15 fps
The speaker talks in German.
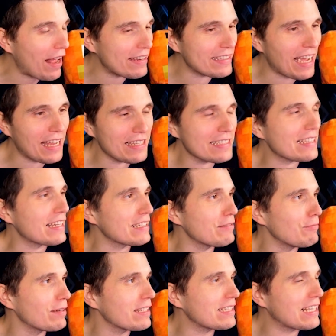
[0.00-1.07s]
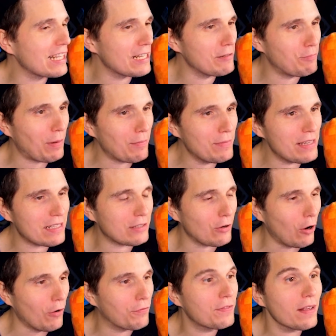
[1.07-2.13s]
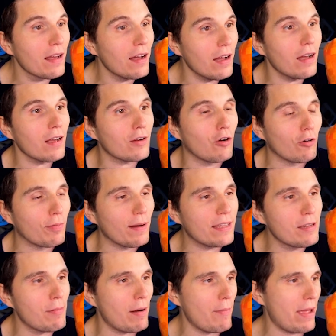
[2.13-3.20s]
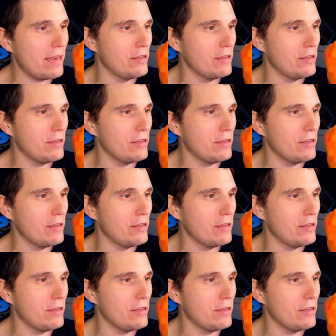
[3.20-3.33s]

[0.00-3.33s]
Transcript: Vor allen Dingen, alle sagen immer, das klingelt bei mir so oft. Ja, äh, guck mal hier beim